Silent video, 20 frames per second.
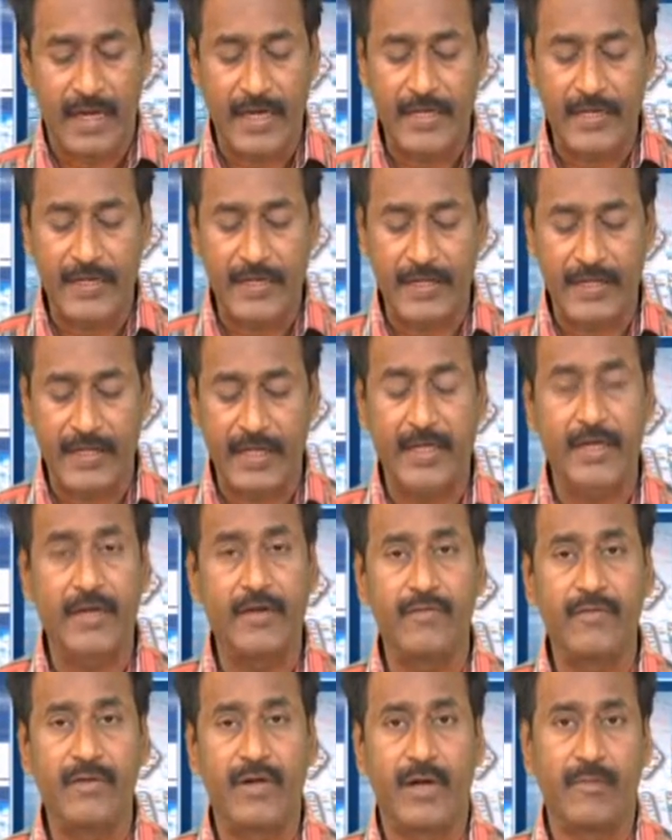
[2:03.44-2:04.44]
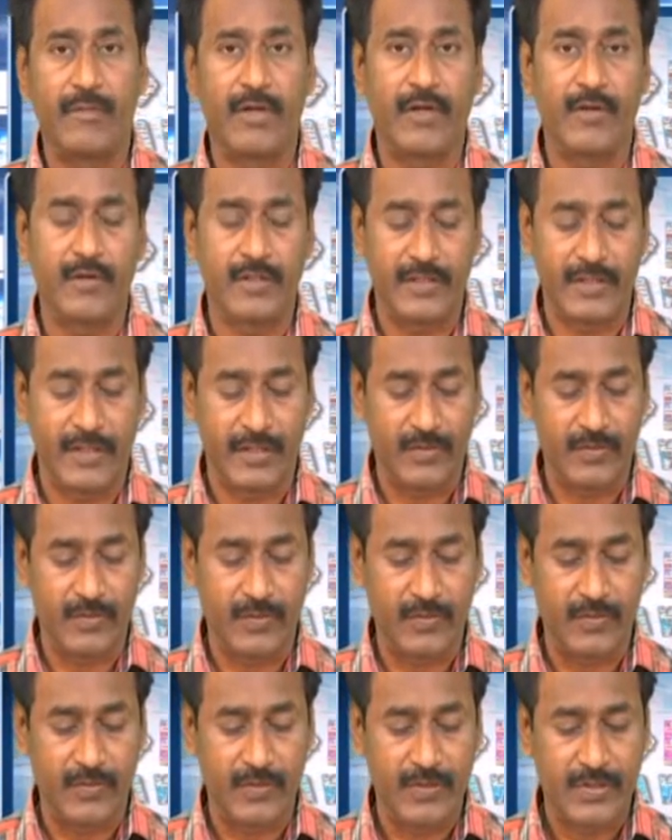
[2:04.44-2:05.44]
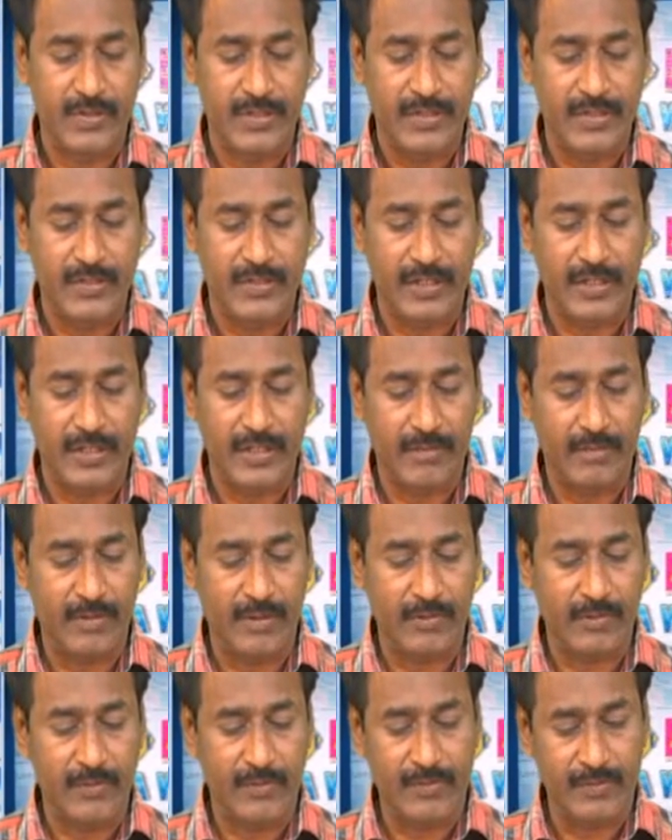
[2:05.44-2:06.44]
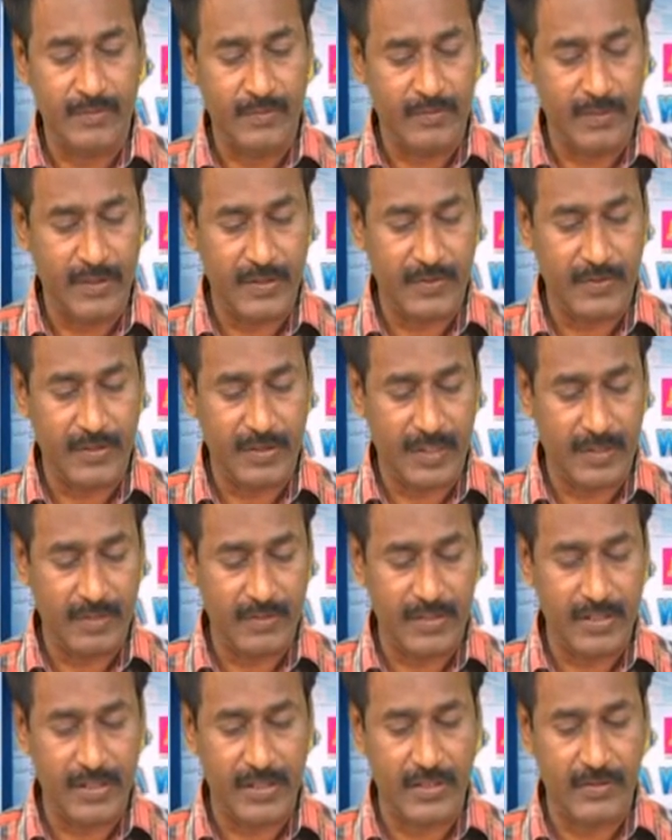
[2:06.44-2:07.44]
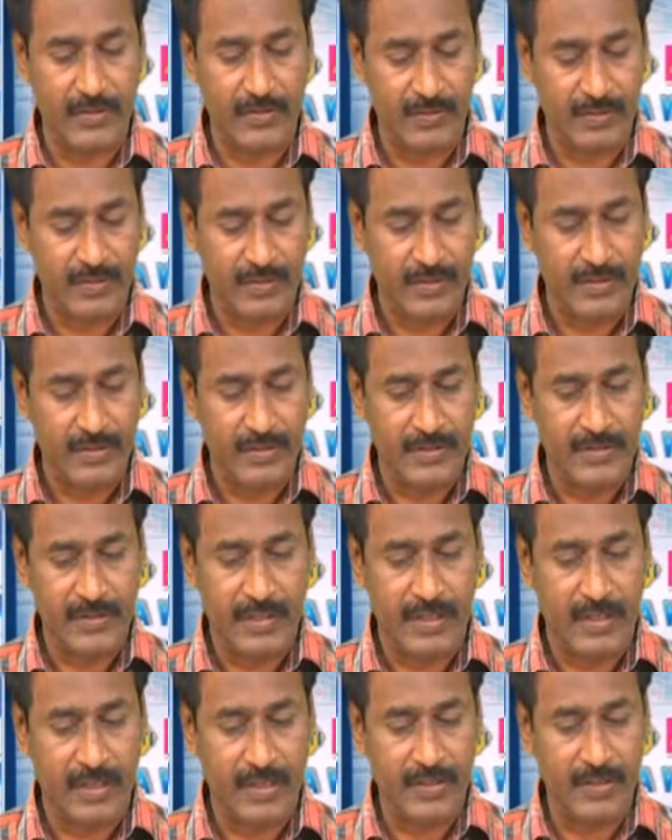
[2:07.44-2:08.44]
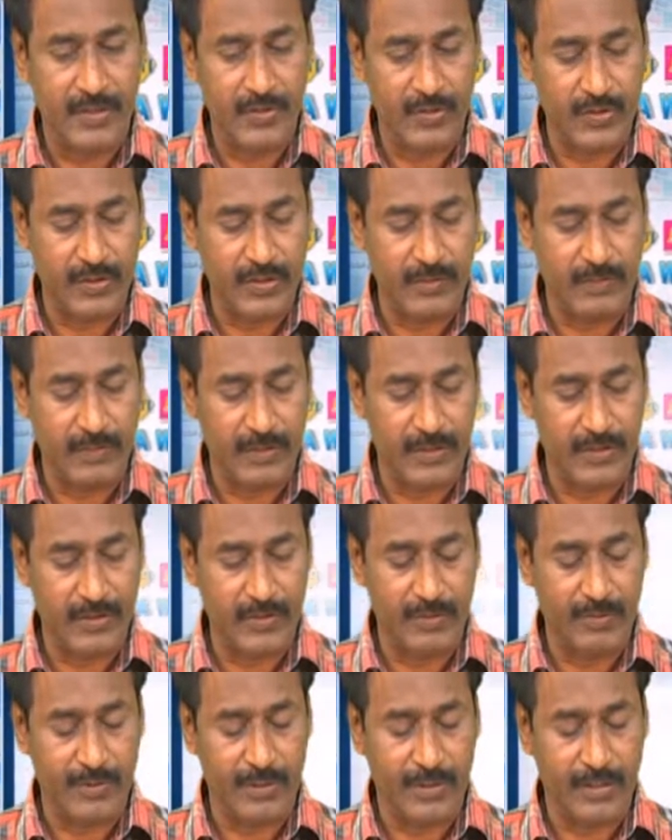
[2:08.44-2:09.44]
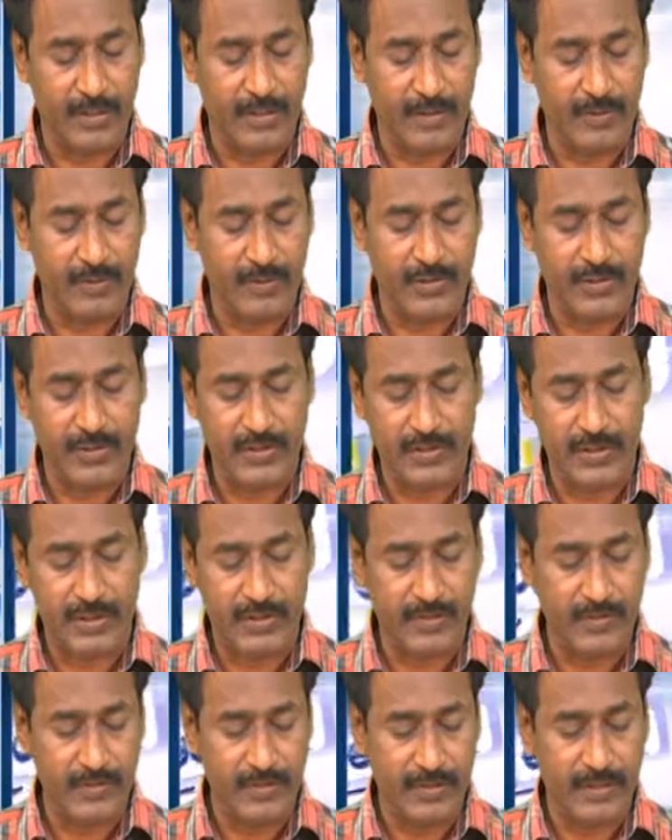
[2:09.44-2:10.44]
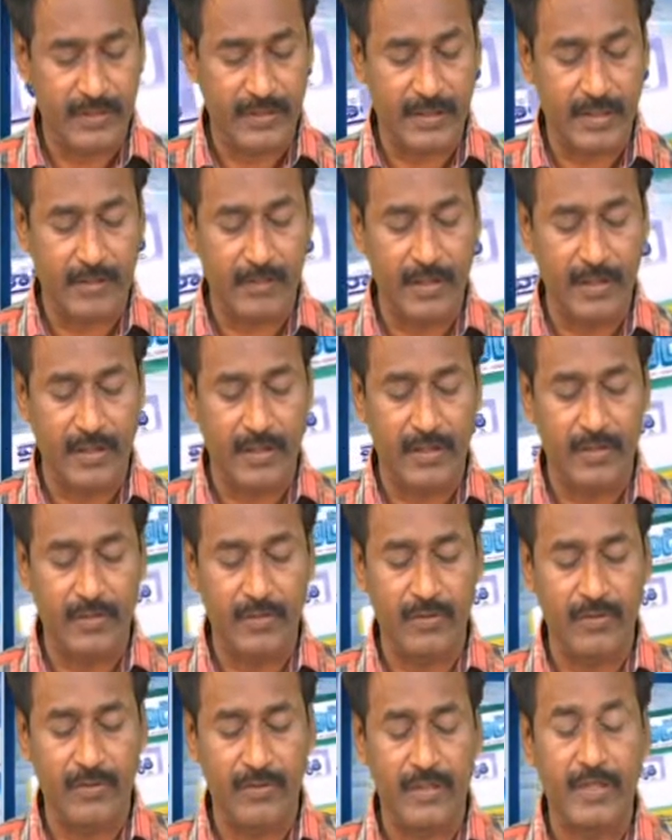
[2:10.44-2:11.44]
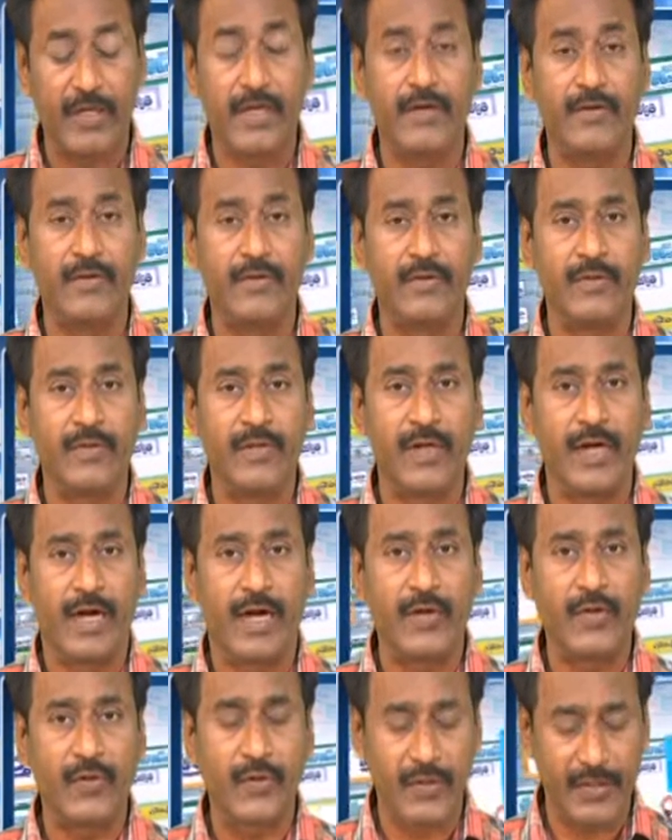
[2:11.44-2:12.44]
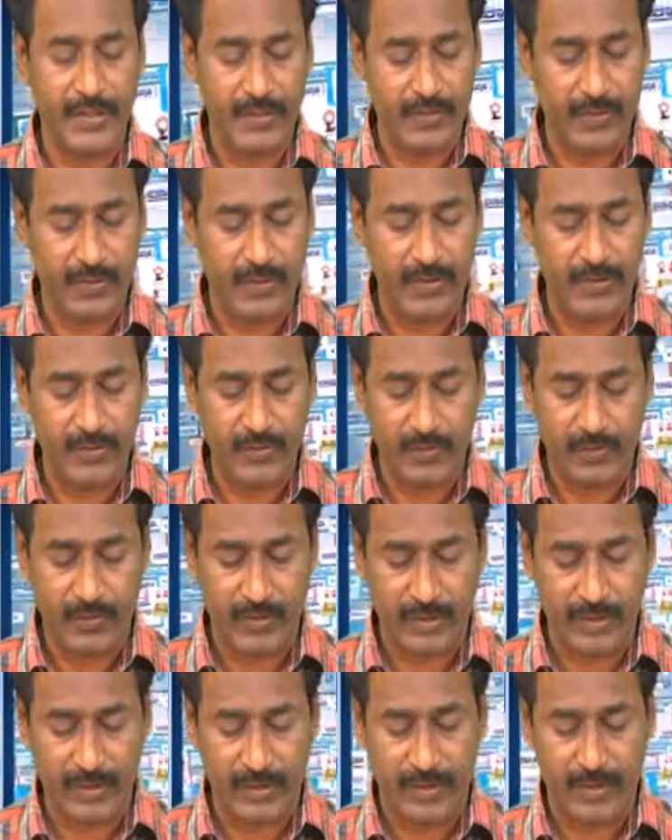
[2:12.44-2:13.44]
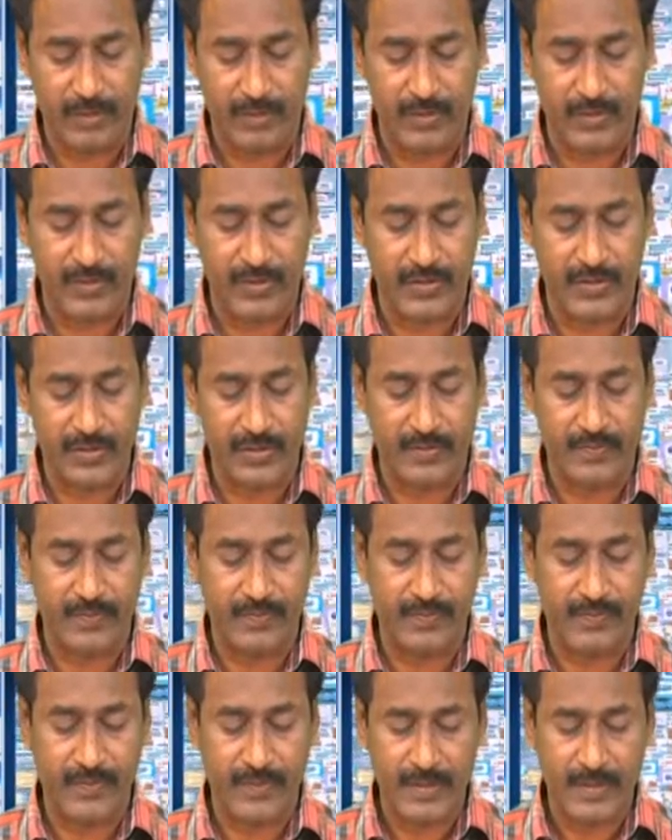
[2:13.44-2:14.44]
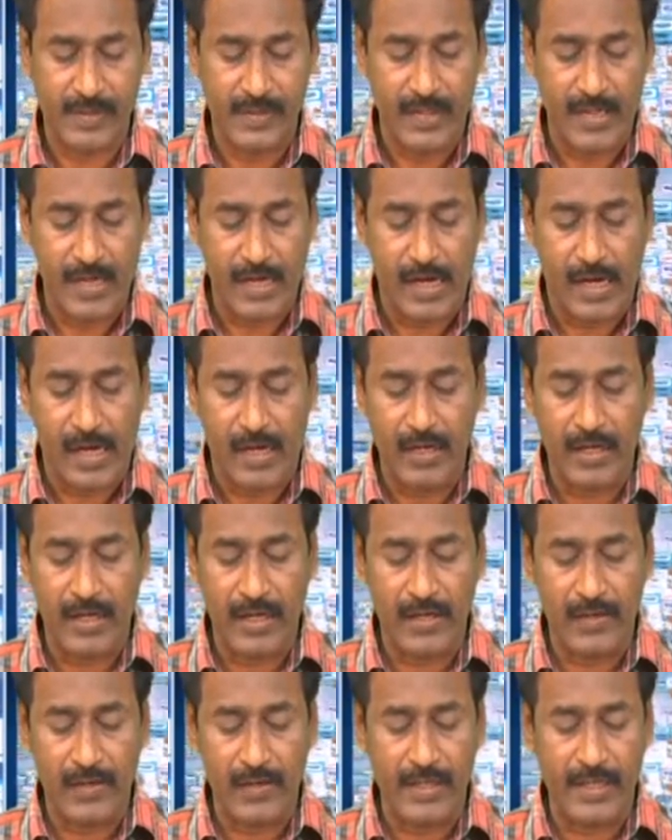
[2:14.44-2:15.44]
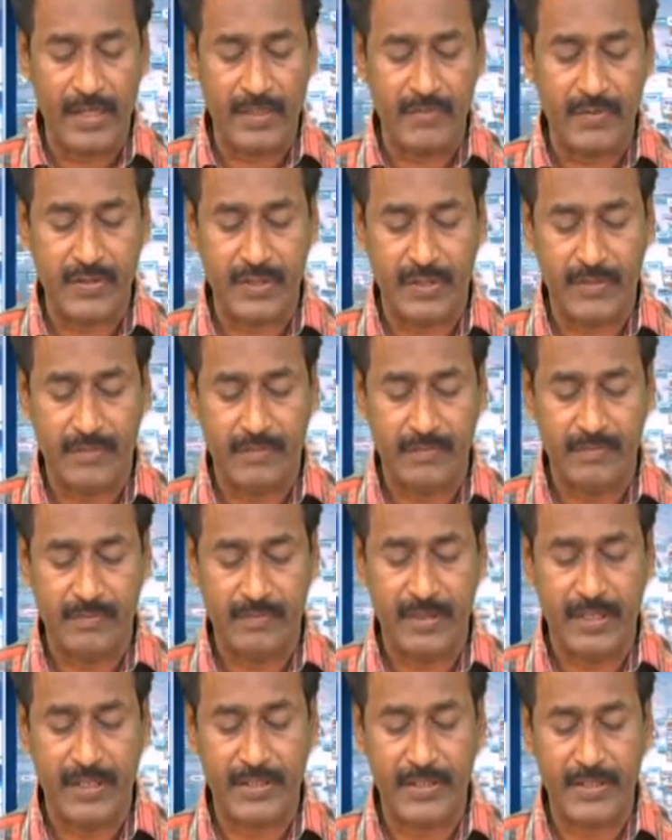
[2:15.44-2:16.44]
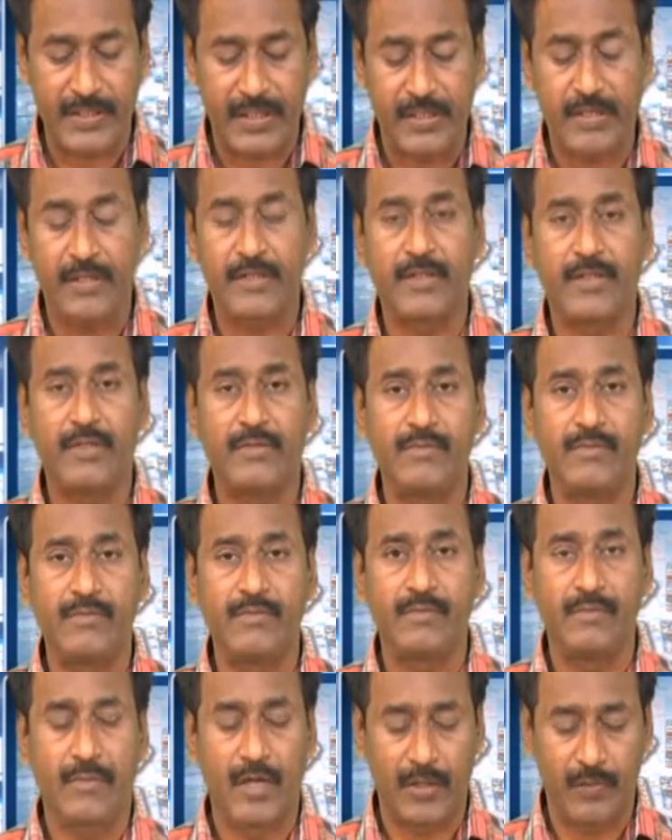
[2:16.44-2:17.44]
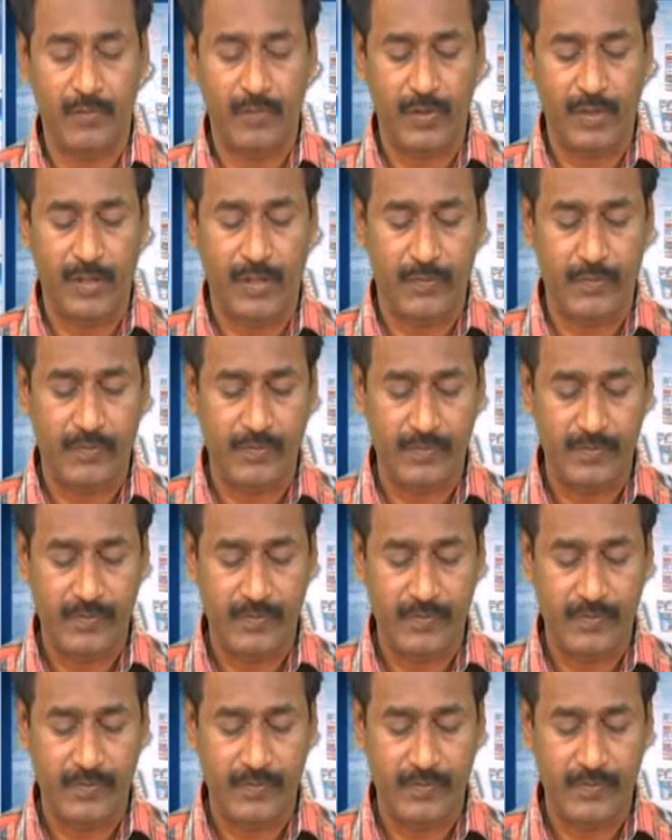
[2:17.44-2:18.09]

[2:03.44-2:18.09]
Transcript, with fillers: ఐటీ కేర్ ఆఫ్ అమరావతి అంటూ చంద్రబాబు పేర్కొన్న అంశాలను ఆంధ్రజ్యోతి పత్రికలో ప్రధానంగా ప్రచురించారు ఇక తమిళనాడులో నేడు అటో ఇటో అంటూ ఓ కథనాన్ని ప్రచురించారు ఆన్లైన్లోనే ఎంసెట్ పరీక్ష యథాతథం మార్పులు లేవు